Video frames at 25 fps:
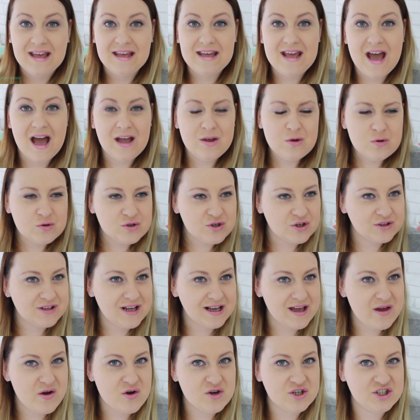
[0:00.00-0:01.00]
Ja już od
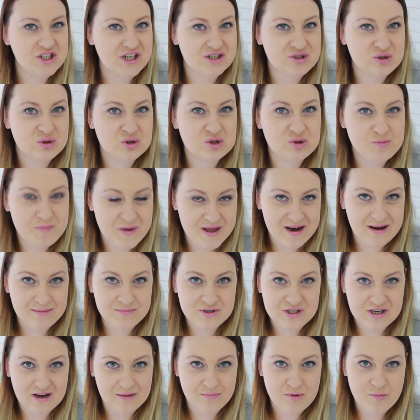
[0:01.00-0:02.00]
jakiegoś czasu
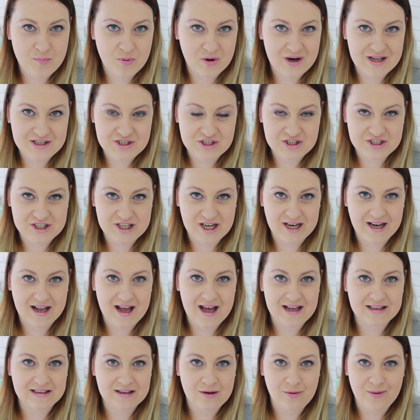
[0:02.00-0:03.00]
zbieram się, aby polecić ten
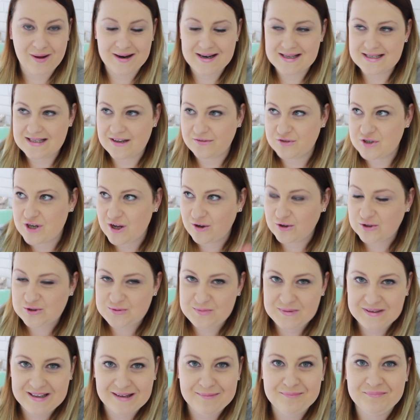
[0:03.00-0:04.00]
kanał, ale zawsze
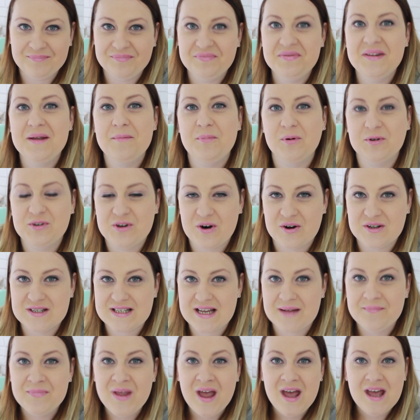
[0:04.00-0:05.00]
jakoś mi tam nie po
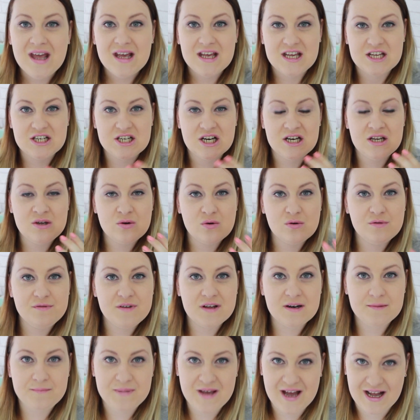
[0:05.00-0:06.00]
drodze. Jeżeli
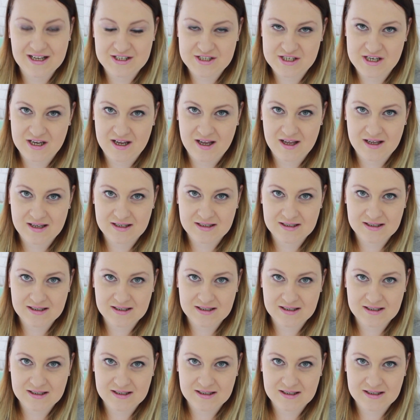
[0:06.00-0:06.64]
uwielbiacie